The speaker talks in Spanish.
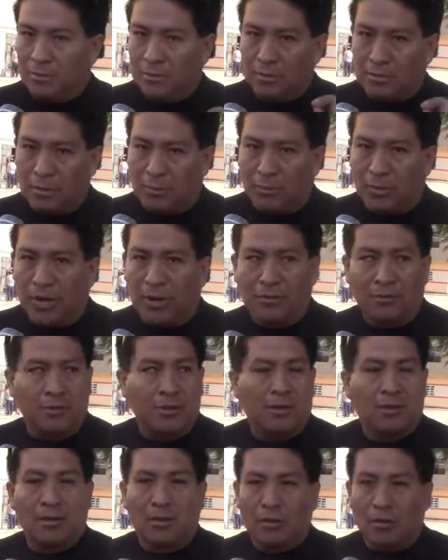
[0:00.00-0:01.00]
Después,
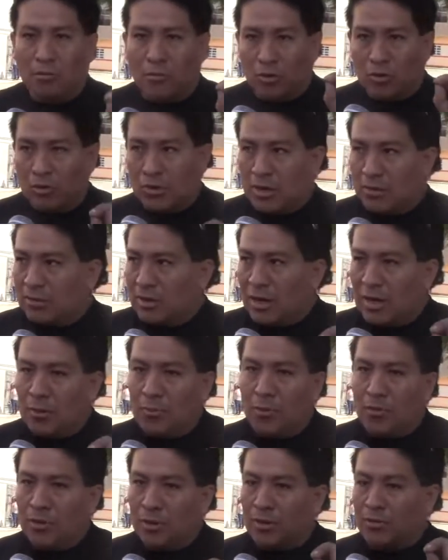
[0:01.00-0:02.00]
cuando ya
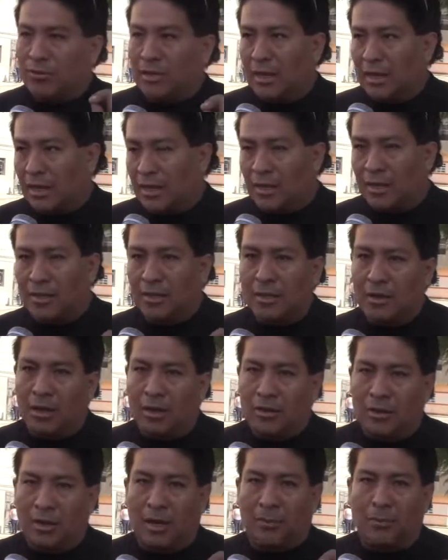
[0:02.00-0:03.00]
salgamos,
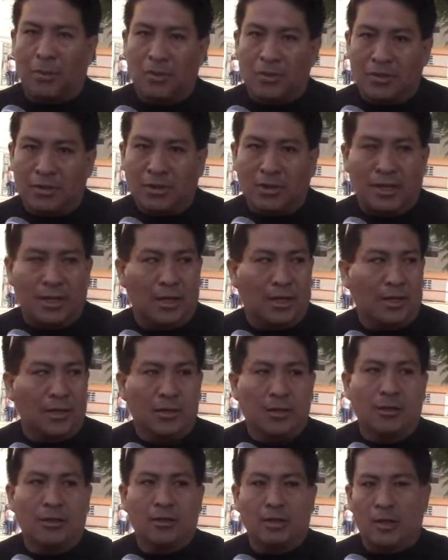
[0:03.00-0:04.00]
salgan de la política,
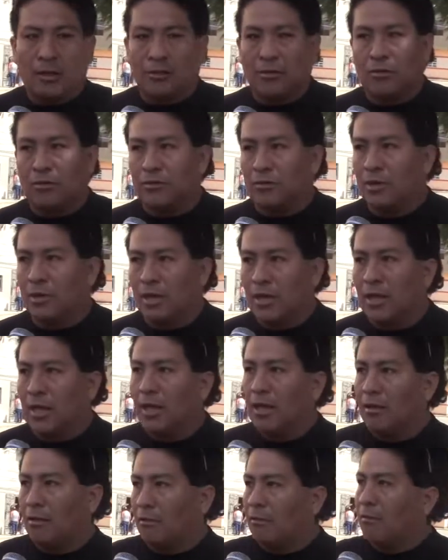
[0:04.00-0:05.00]
ya les
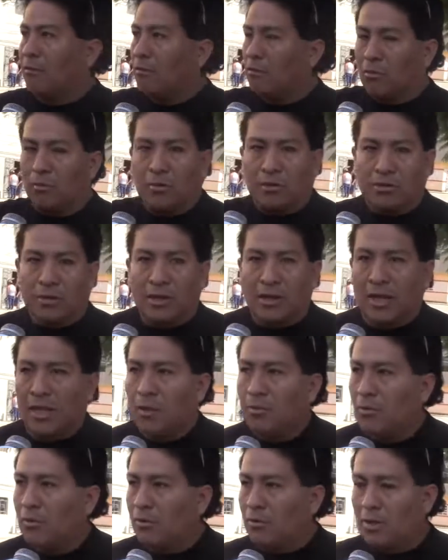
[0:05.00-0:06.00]
encontraré,
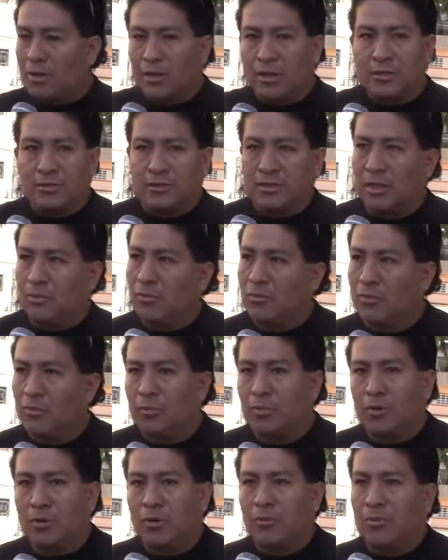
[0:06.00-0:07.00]
conversaremos, analizamos,
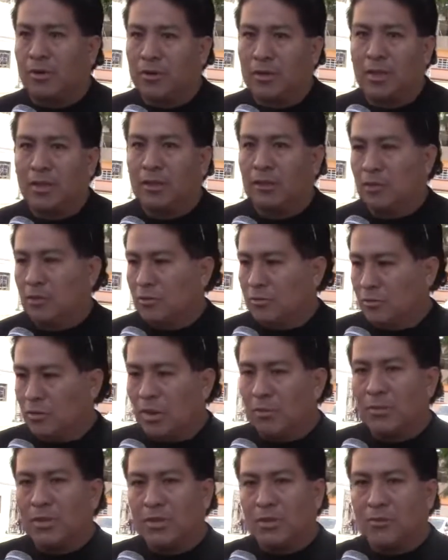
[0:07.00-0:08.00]
pero en verdad,
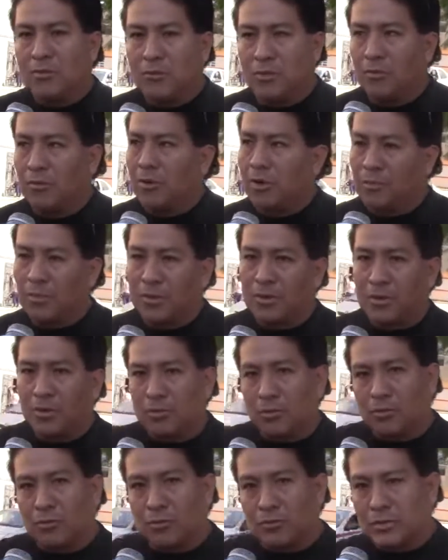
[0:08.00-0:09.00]
solamente como vuelvo a repetir,
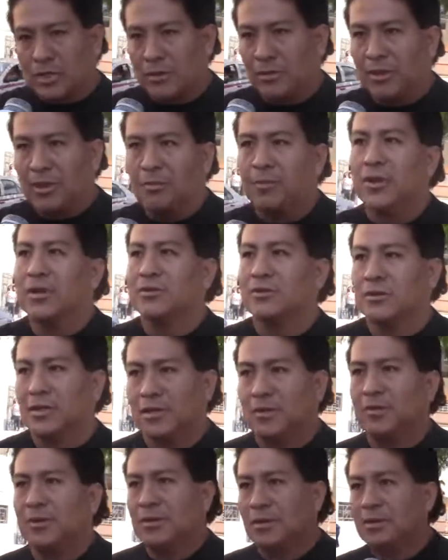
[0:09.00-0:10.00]
somos aves de paso,
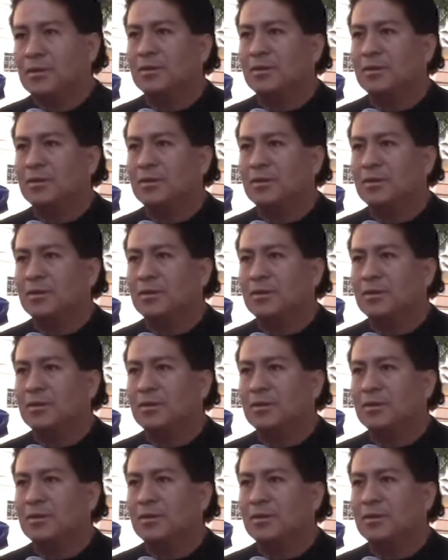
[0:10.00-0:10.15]
nada